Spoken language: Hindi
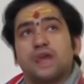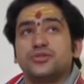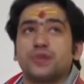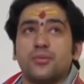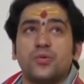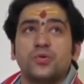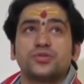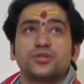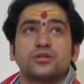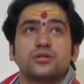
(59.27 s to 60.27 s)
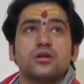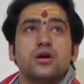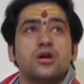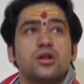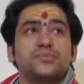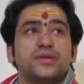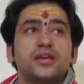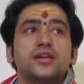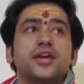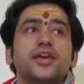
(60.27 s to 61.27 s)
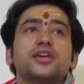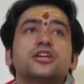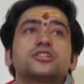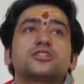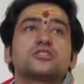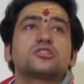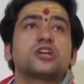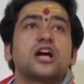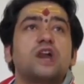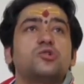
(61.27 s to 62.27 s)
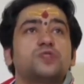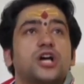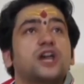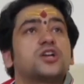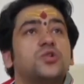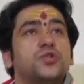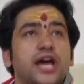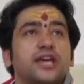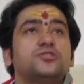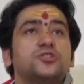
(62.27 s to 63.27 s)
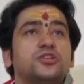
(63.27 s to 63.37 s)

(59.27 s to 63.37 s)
आई सपोर्ट और हम यही कहेंगे कि सत्य का उजागर होना ही